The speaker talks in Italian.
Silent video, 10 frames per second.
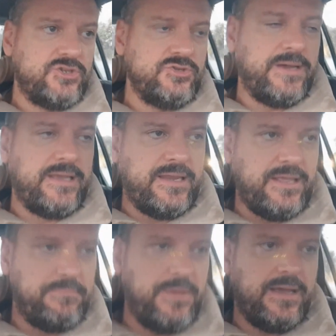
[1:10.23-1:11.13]
ci
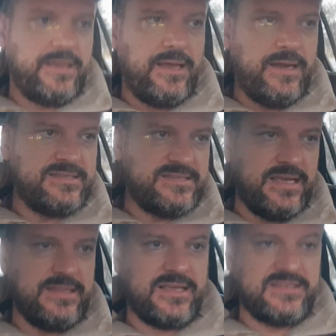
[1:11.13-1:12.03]
mancherebbe anche alle
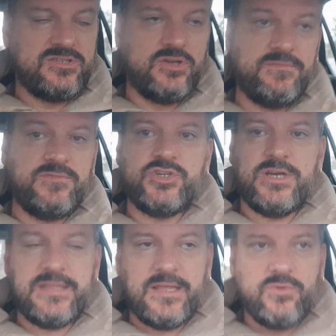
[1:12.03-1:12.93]
aziende che si sono avvicinate